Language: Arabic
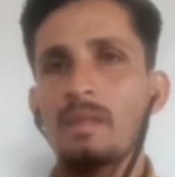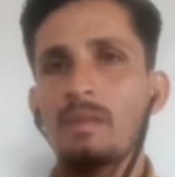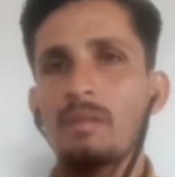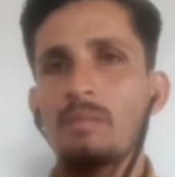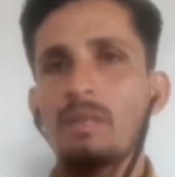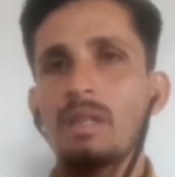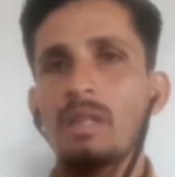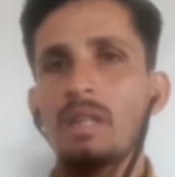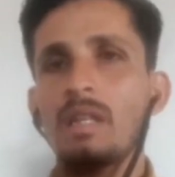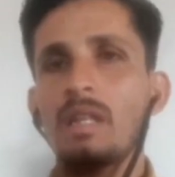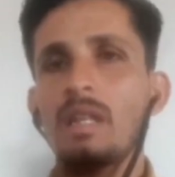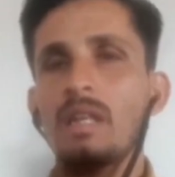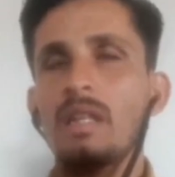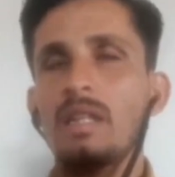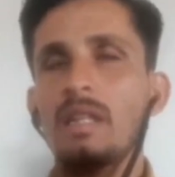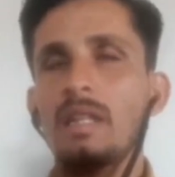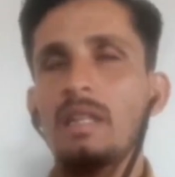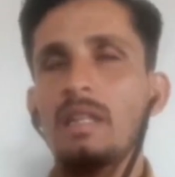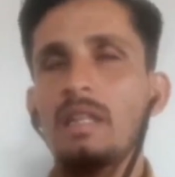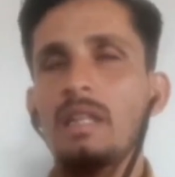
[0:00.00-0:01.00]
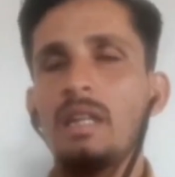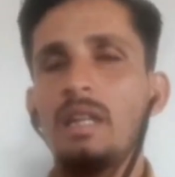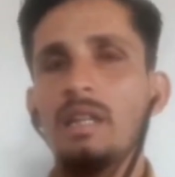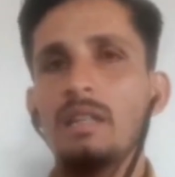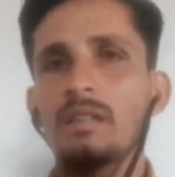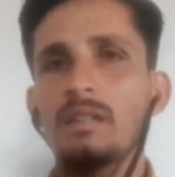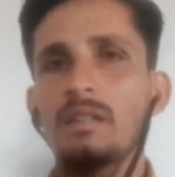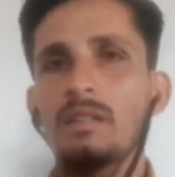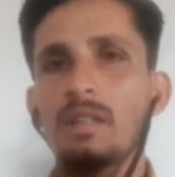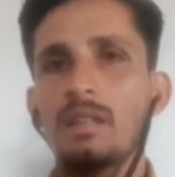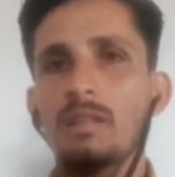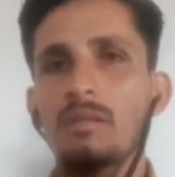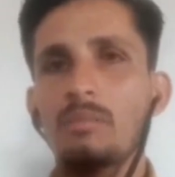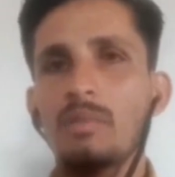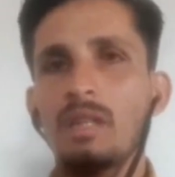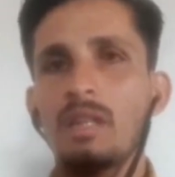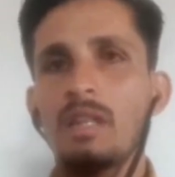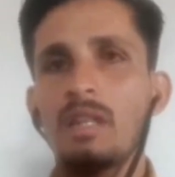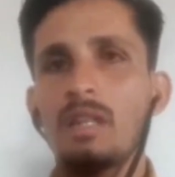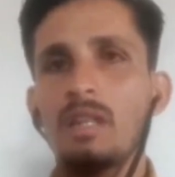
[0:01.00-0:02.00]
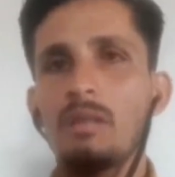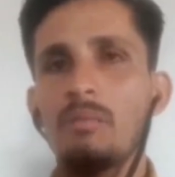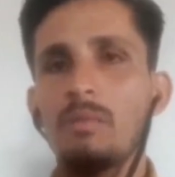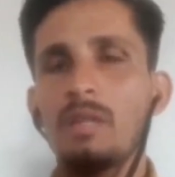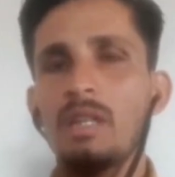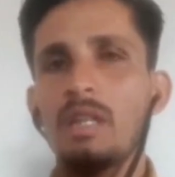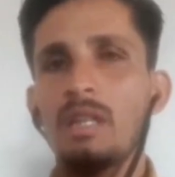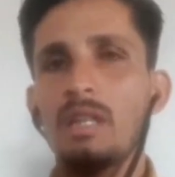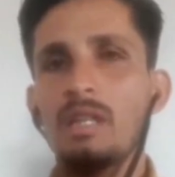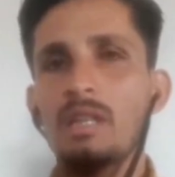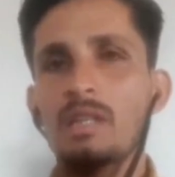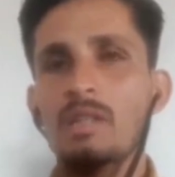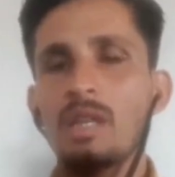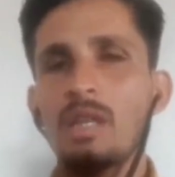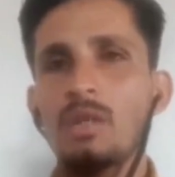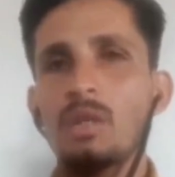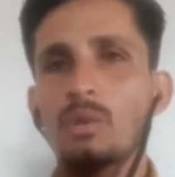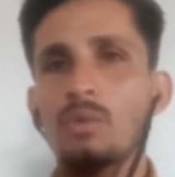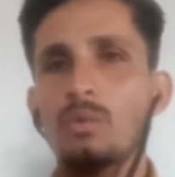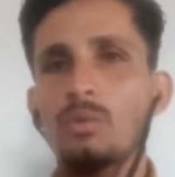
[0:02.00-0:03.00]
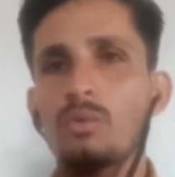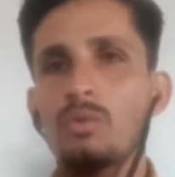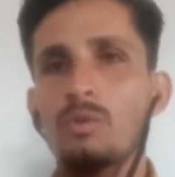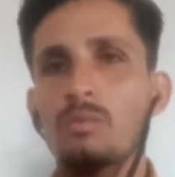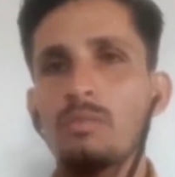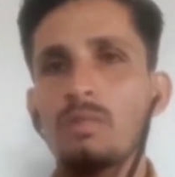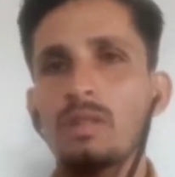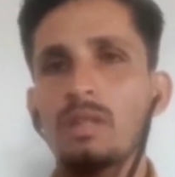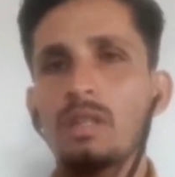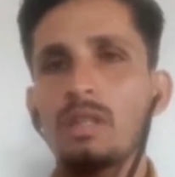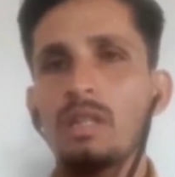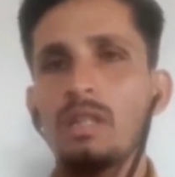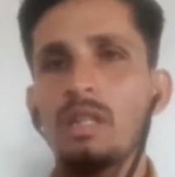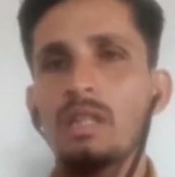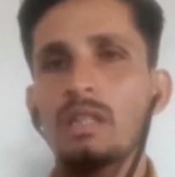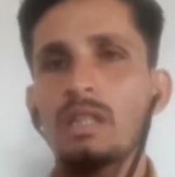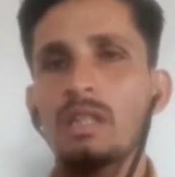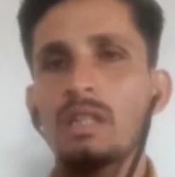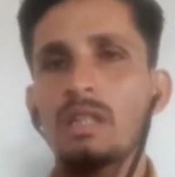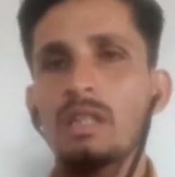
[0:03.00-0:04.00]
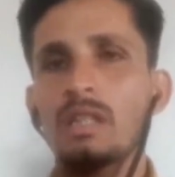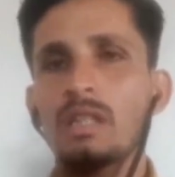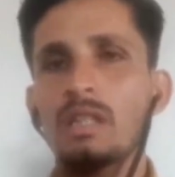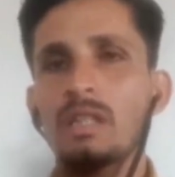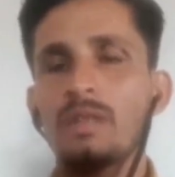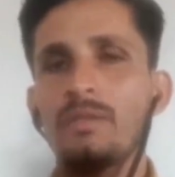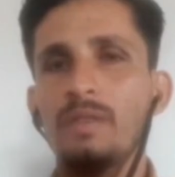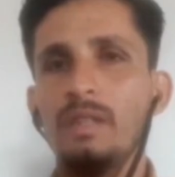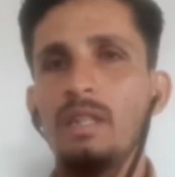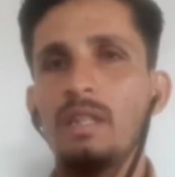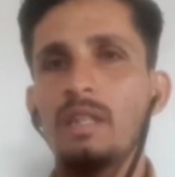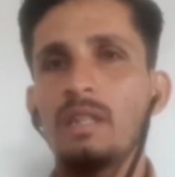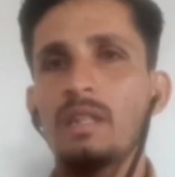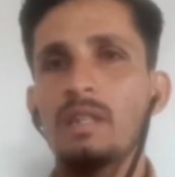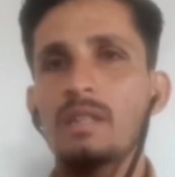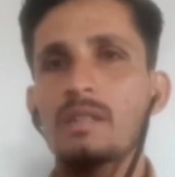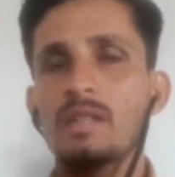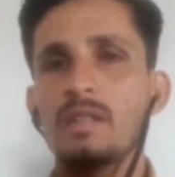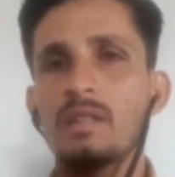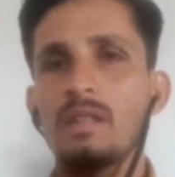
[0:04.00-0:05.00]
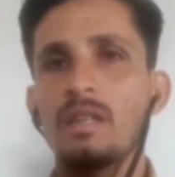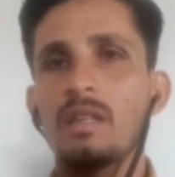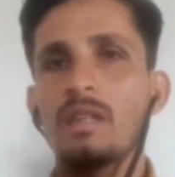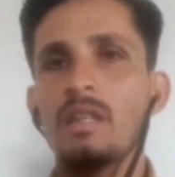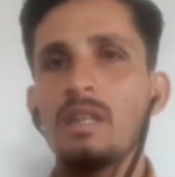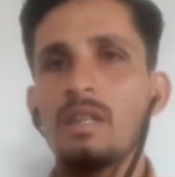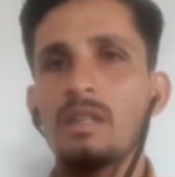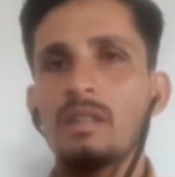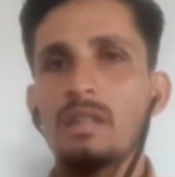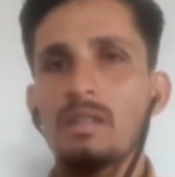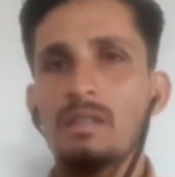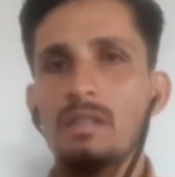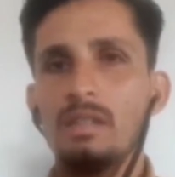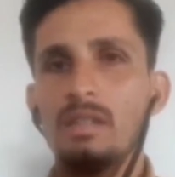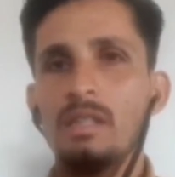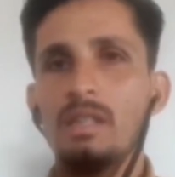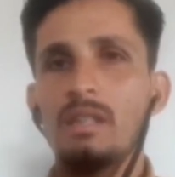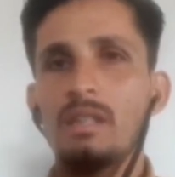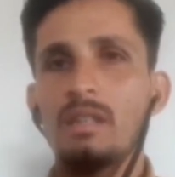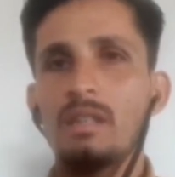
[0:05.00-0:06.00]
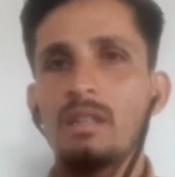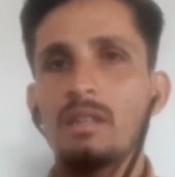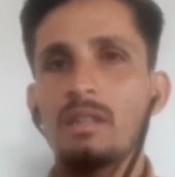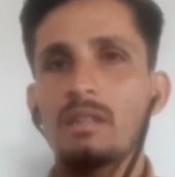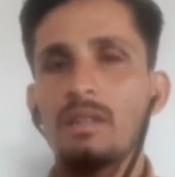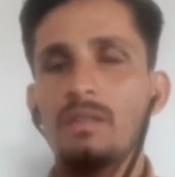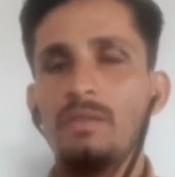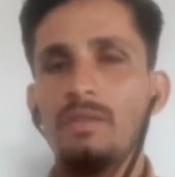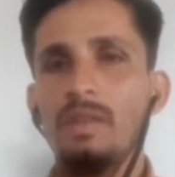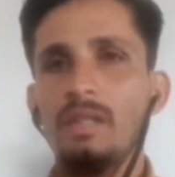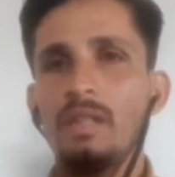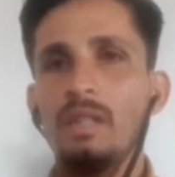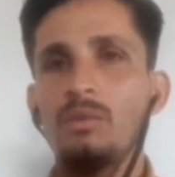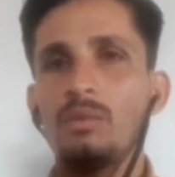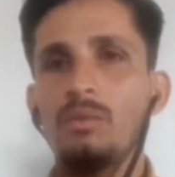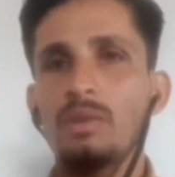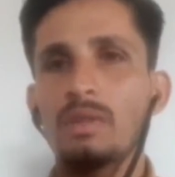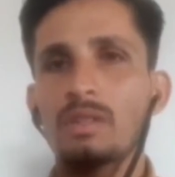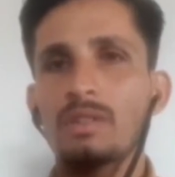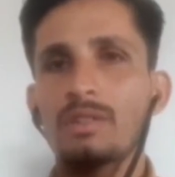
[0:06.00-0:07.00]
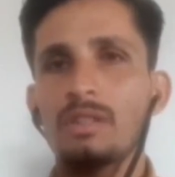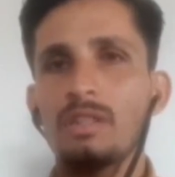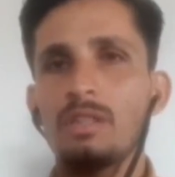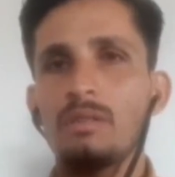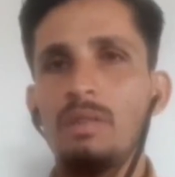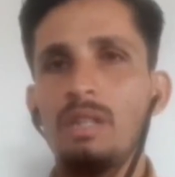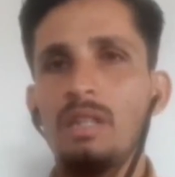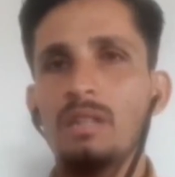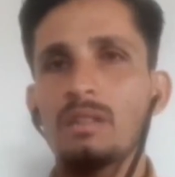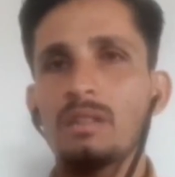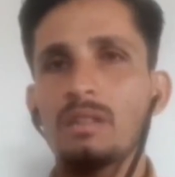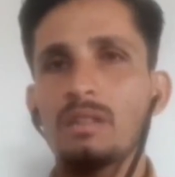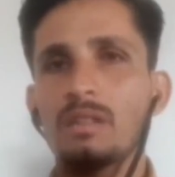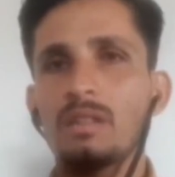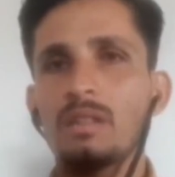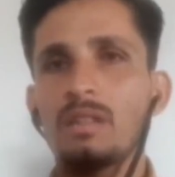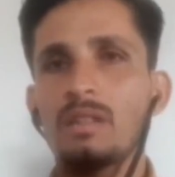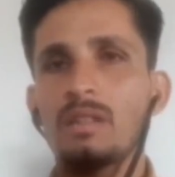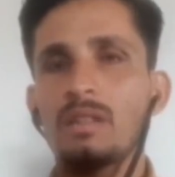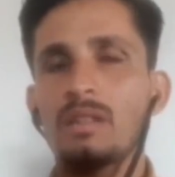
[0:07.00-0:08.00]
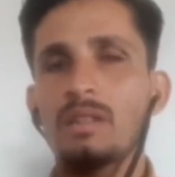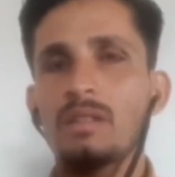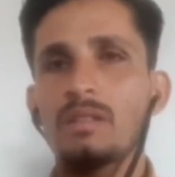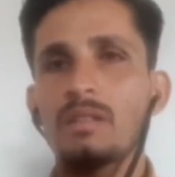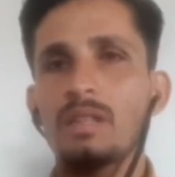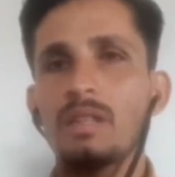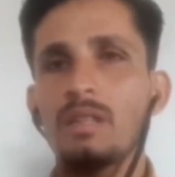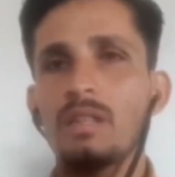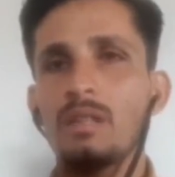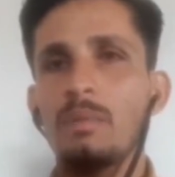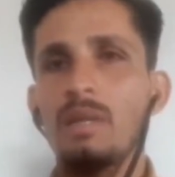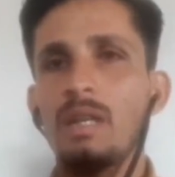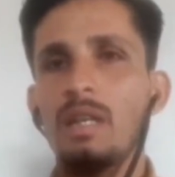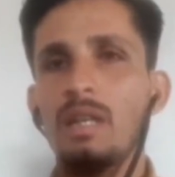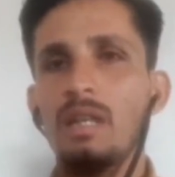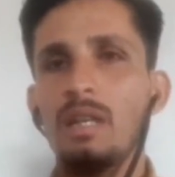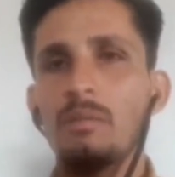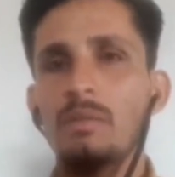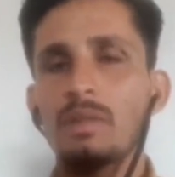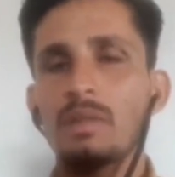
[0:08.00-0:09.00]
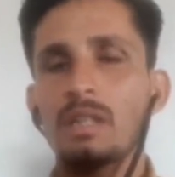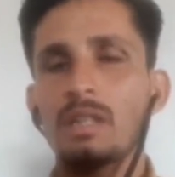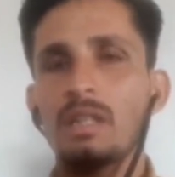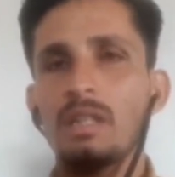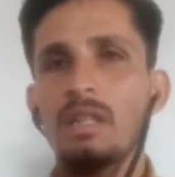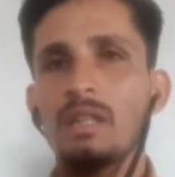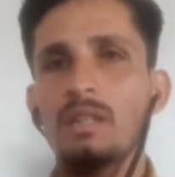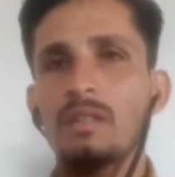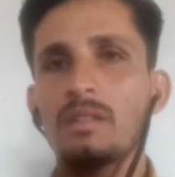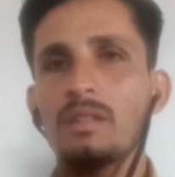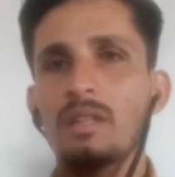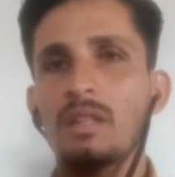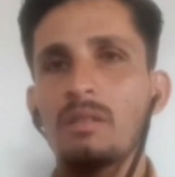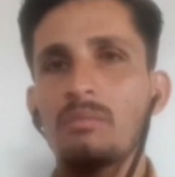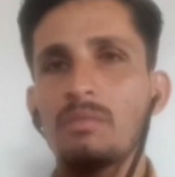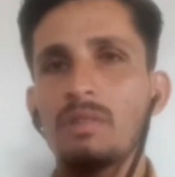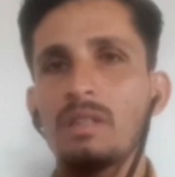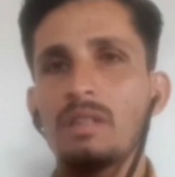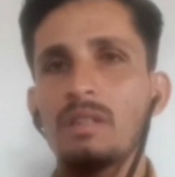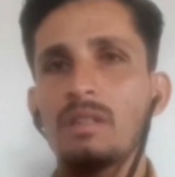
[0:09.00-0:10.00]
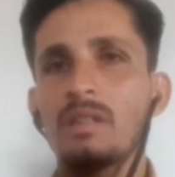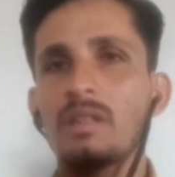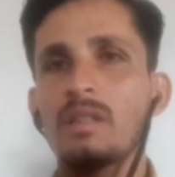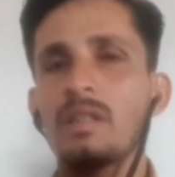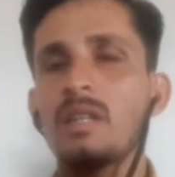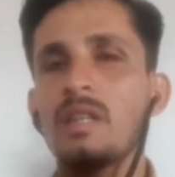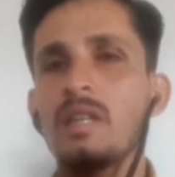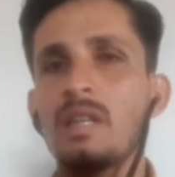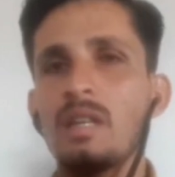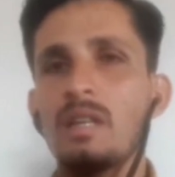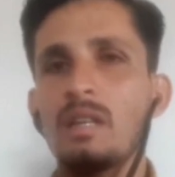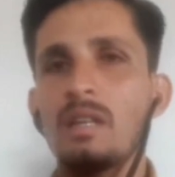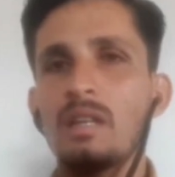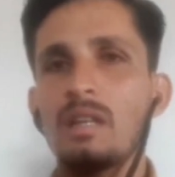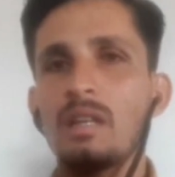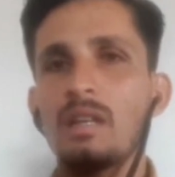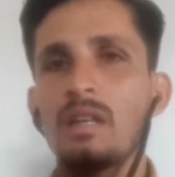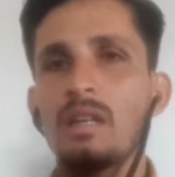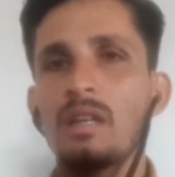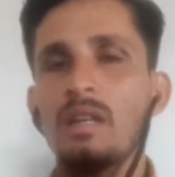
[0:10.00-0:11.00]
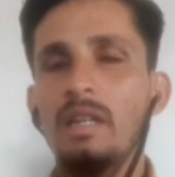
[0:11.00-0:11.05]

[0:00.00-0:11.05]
من خلال يعني اعاده ضخ مياه يعني الى سهل الروج من خلال تفعيل سد آه، تفعيل وتشغيل محطة آه، سد البالعة من خلال الضخ من آه،